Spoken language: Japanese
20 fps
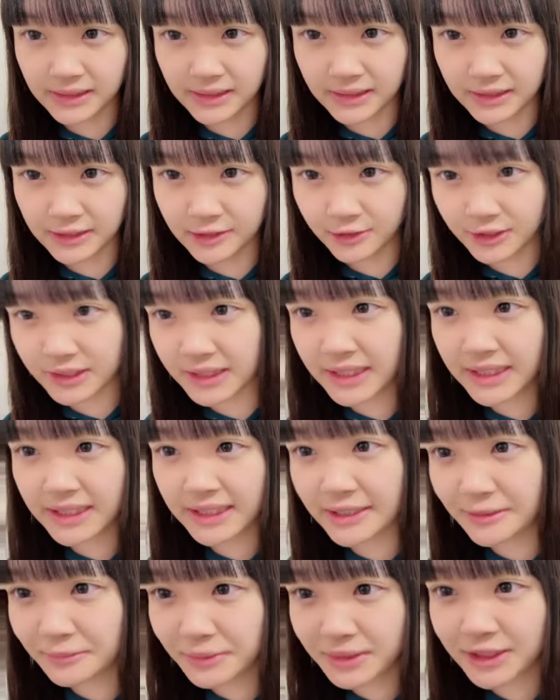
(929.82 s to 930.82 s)
両席に
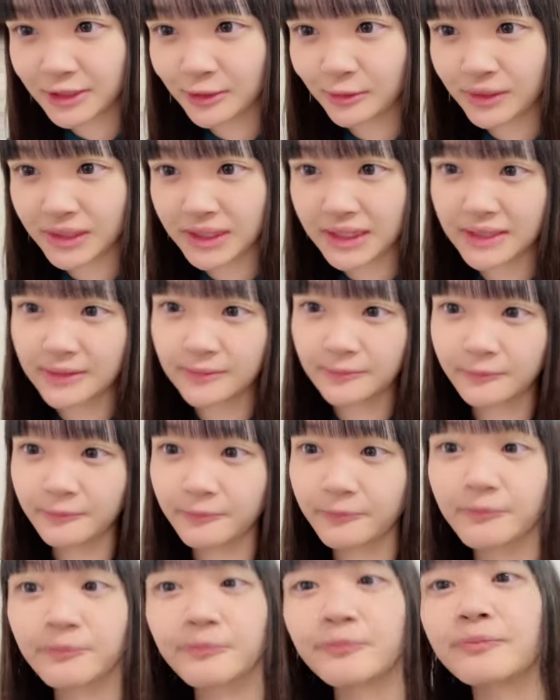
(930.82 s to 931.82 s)
なりますように
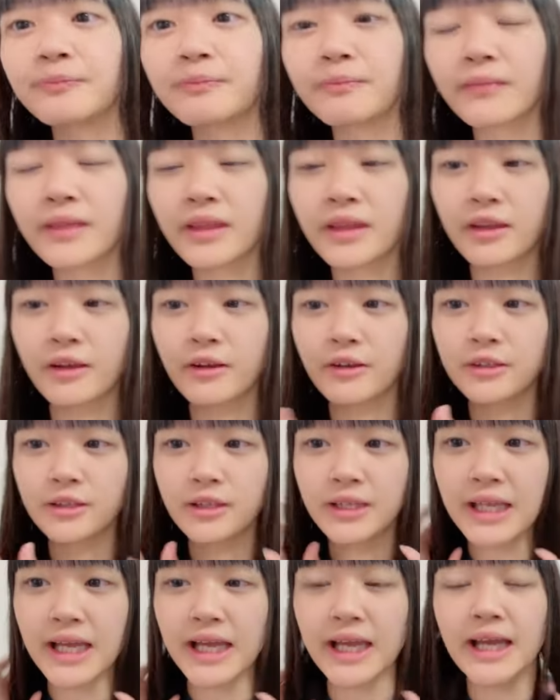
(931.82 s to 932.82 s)
というこ
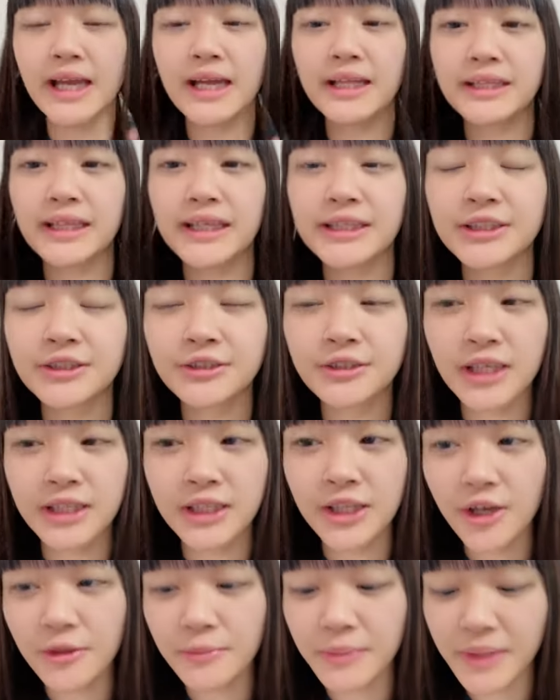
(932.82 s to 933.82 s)
とで男女の
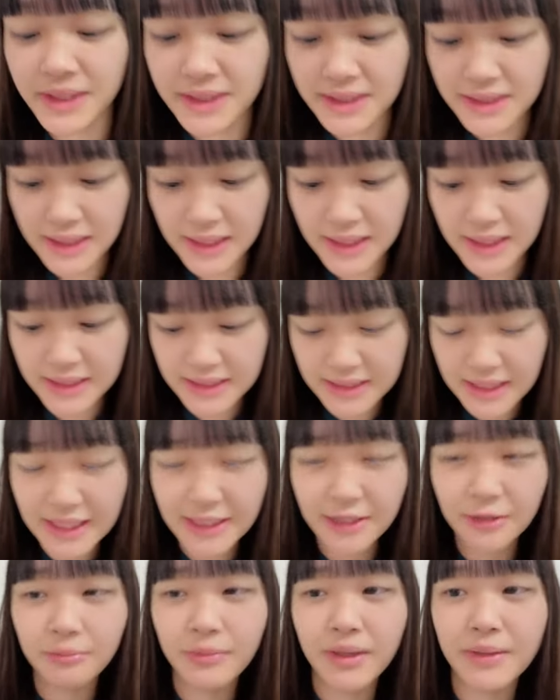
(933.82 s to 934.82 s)
方はっちゃしたい
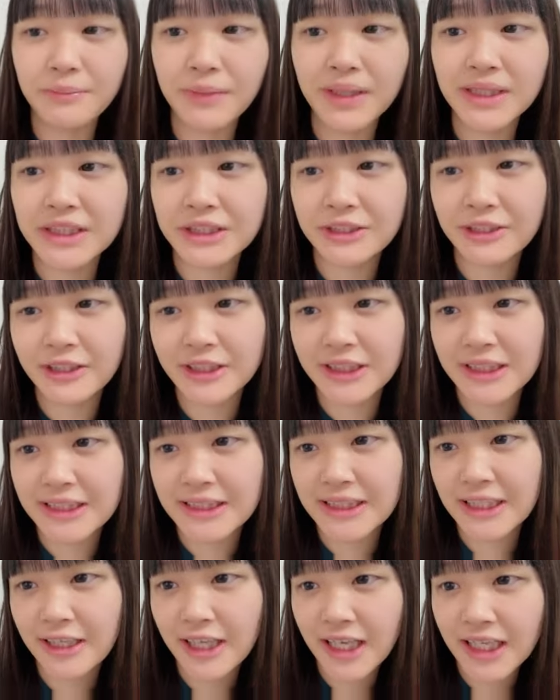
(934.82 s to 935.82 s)
と思いますお礼をさ
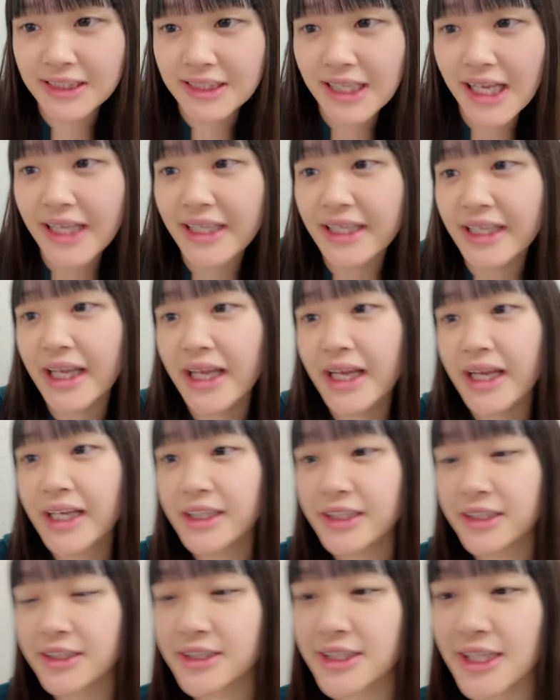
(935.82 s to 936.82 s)
せてください
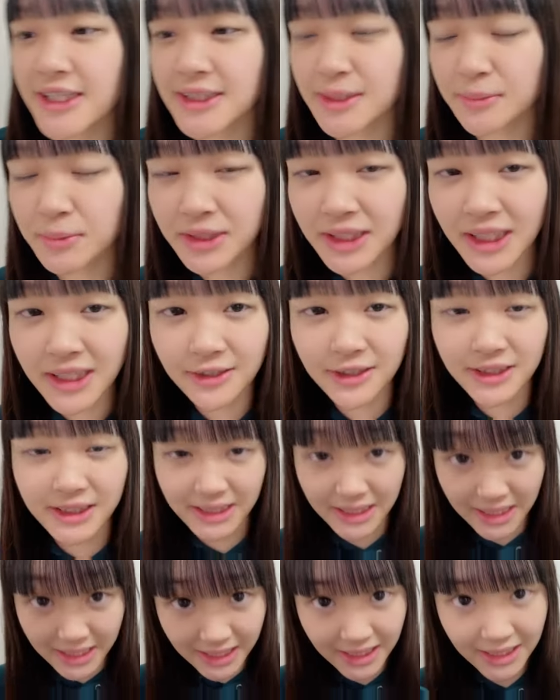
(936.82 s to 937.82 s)
13サバサンド
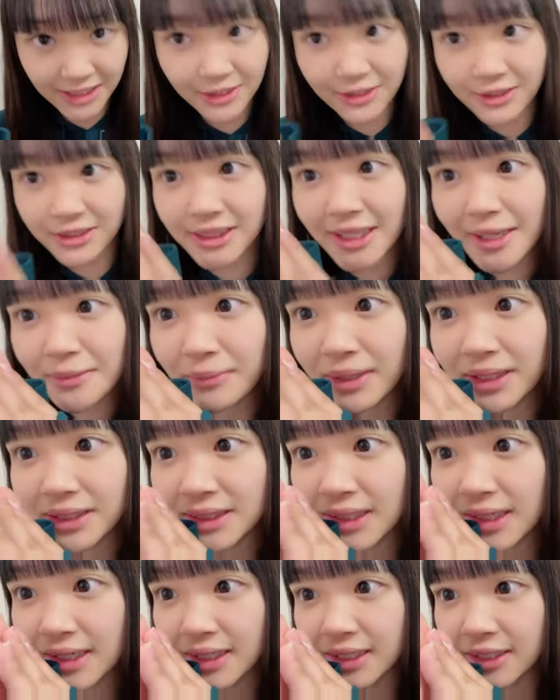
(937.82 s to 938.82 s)
氏ありがとうございま
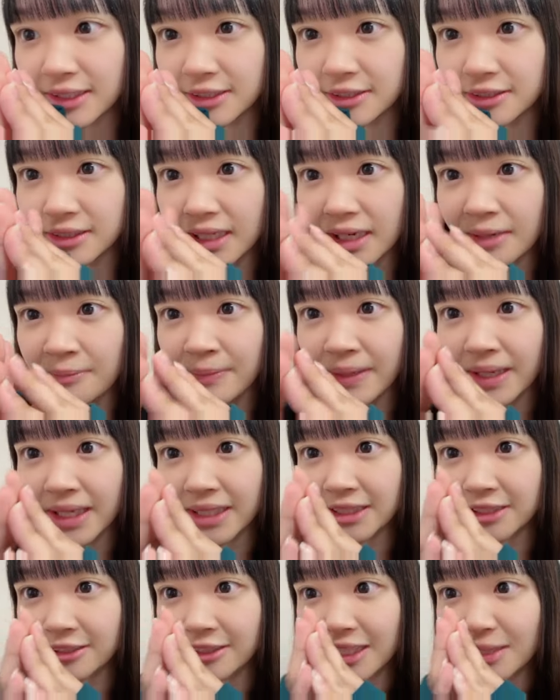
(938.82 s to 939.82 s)
す12
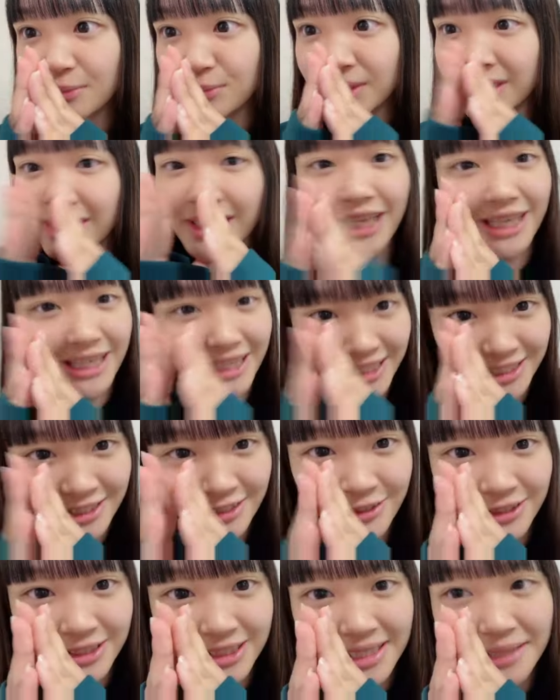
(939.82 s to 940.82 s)
ハッピーアイスクリーム氏ありが
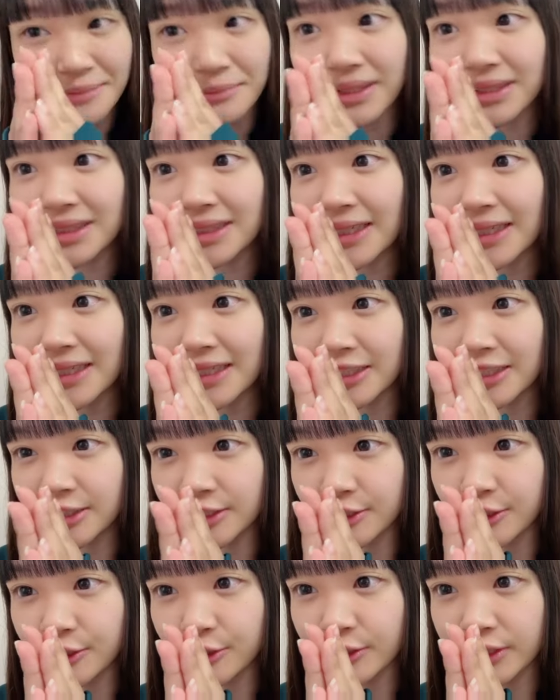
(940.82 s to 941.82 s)
とうございます
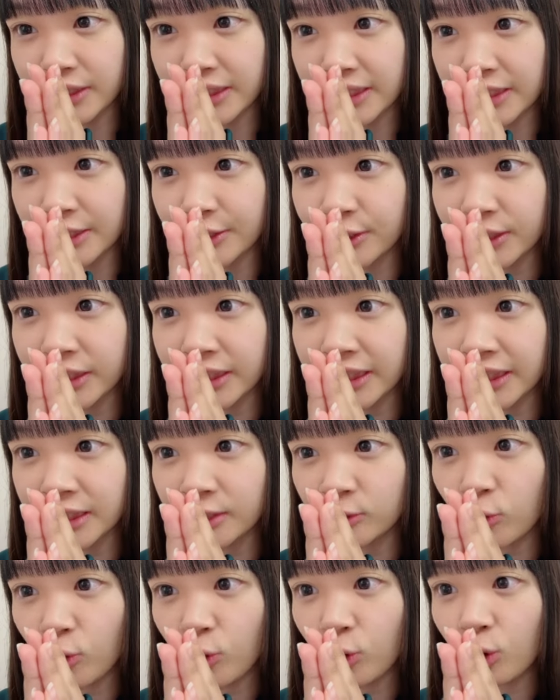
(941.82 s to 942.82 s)
11位ゆきり
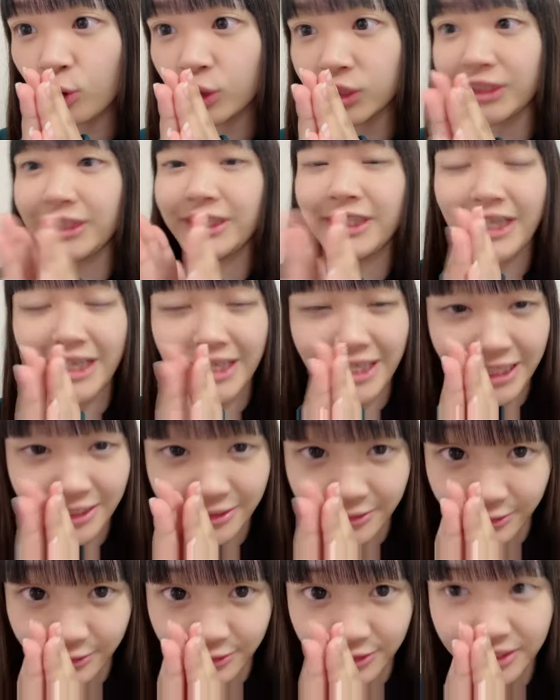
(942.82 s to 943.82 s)
ん55氏ありが
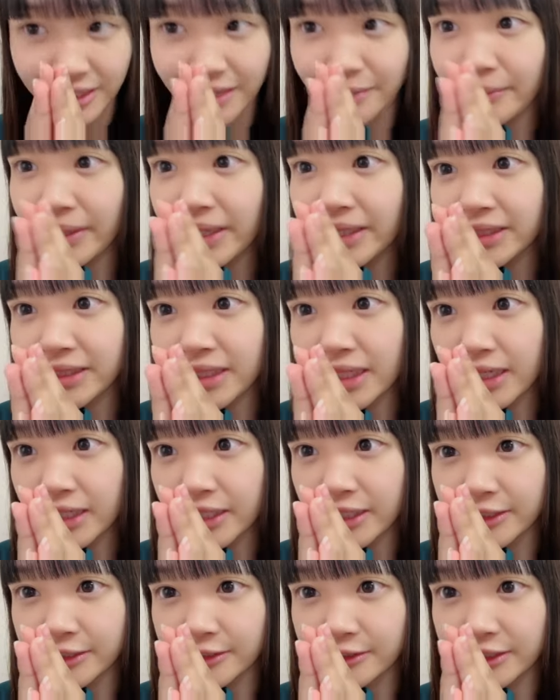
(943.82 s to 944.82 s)
とうございます
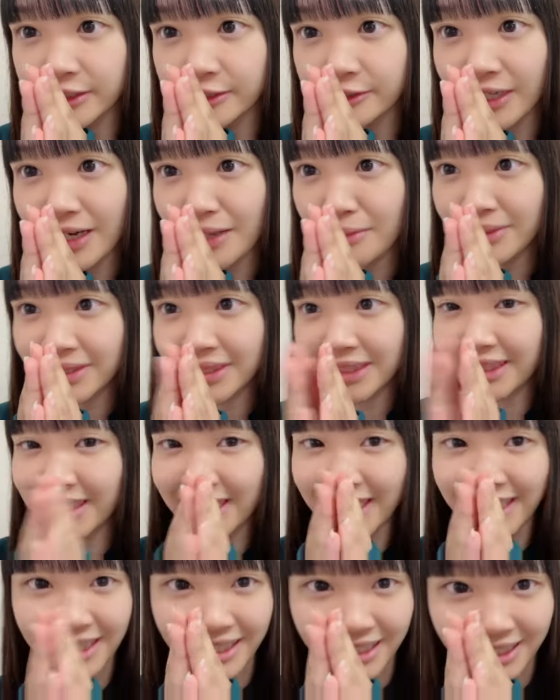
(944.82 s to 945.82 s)
10位浦部
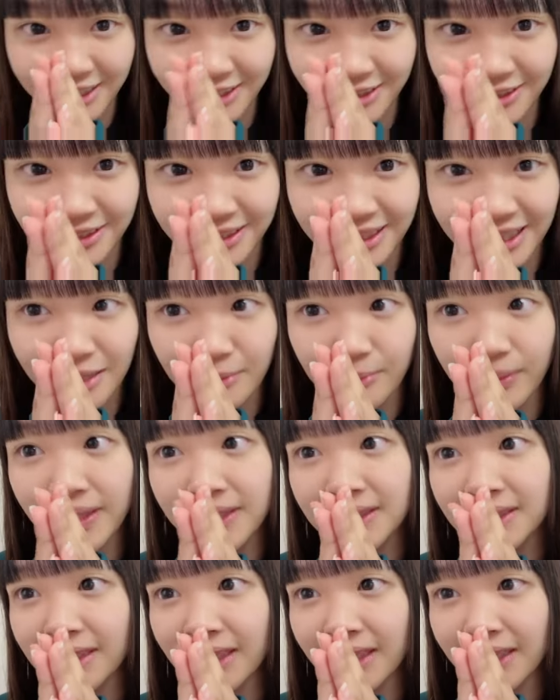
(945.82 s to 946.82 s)
氏ありがとうございま
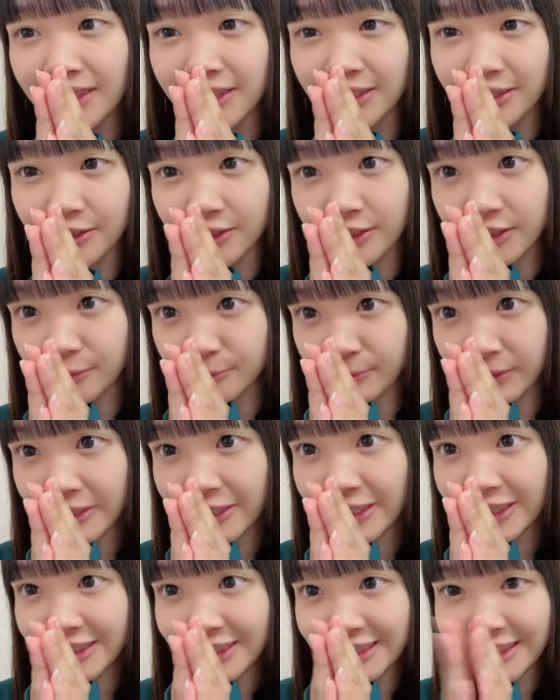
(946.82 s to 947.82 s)
す9位眉
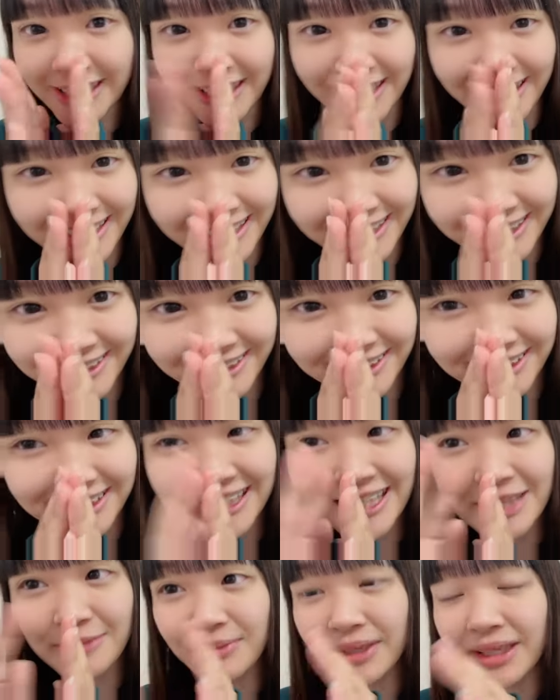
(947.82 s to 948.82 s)
毛氏ありがとうご
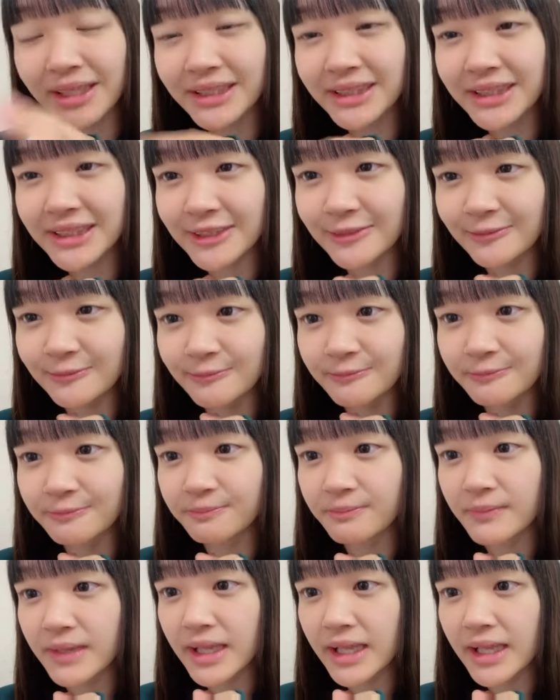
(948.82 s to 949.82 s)
ざいます
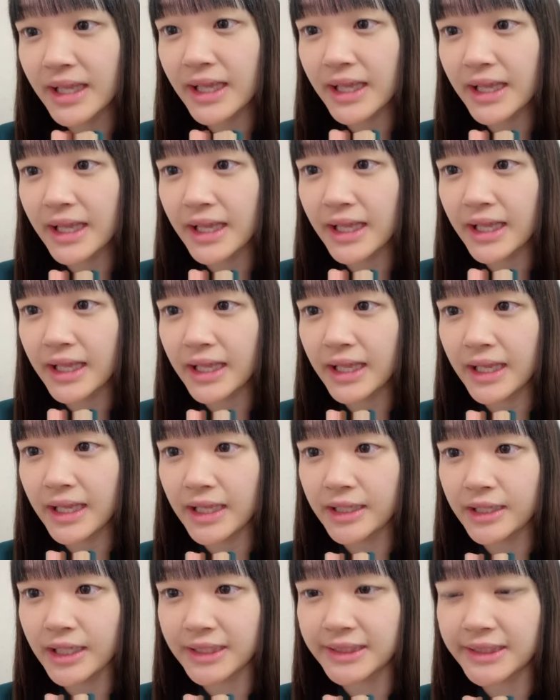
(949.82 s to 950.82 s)

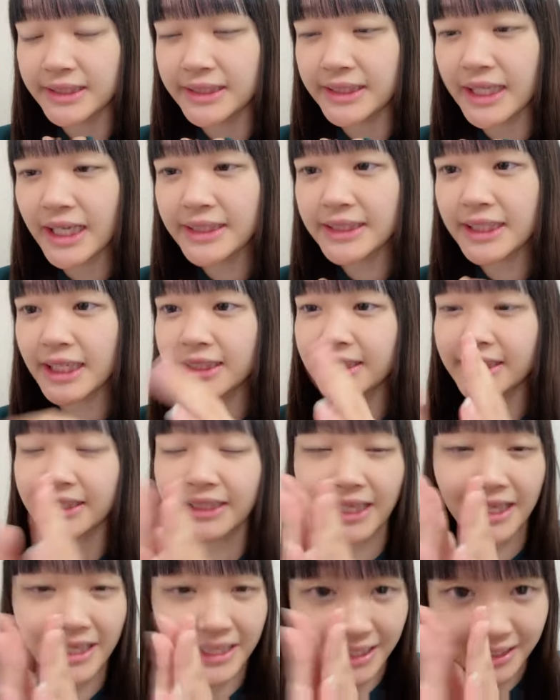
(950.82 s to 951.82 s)
え8位大好き
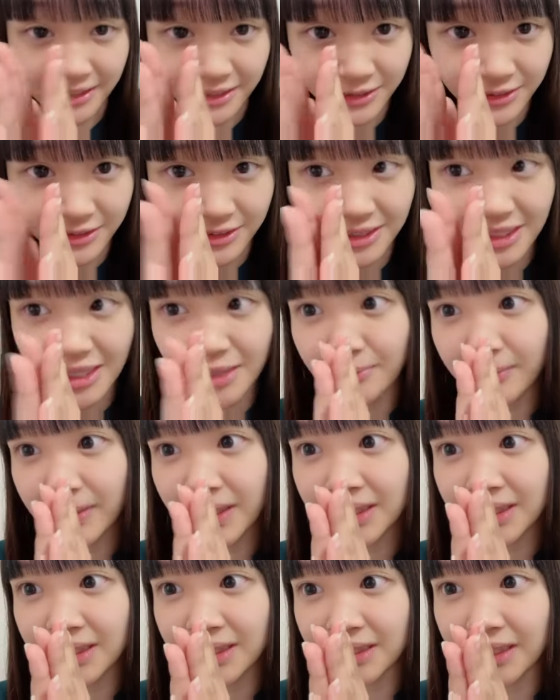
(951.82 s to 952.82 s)
氏ありがとうござい
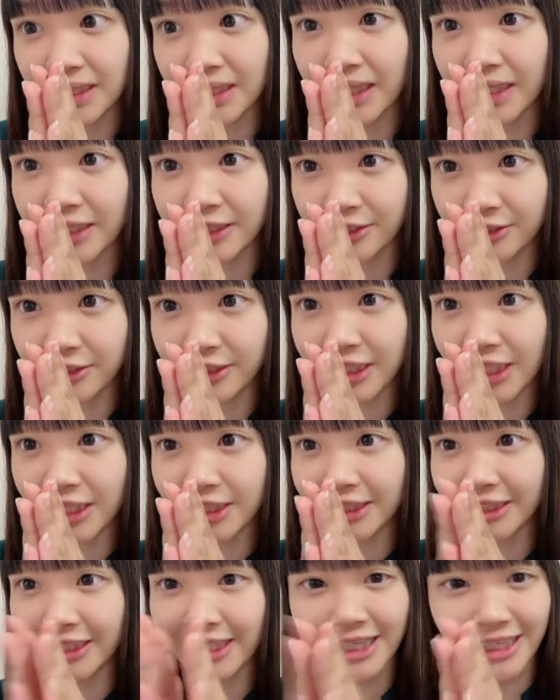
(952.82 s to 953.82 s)
ます7位しゅうちゃ
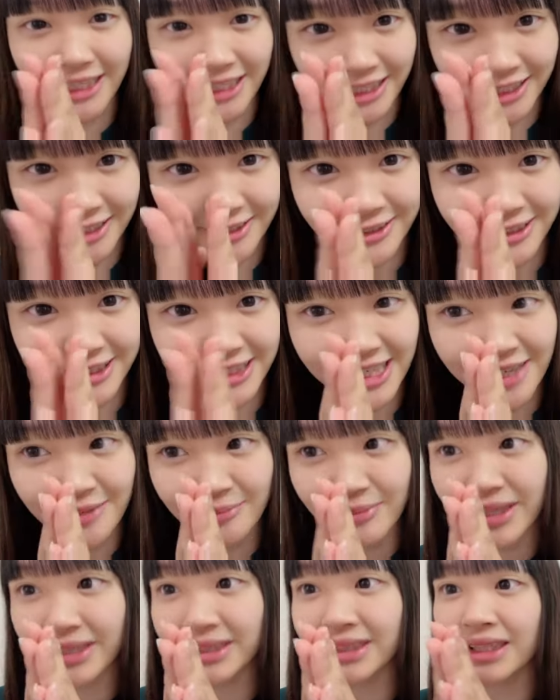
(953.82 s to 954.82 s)
ん氏ありがとうござい
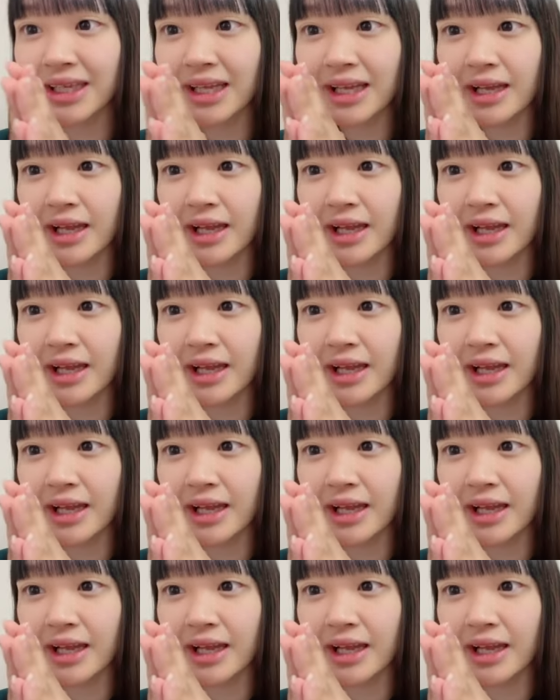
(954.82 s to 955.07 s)
ます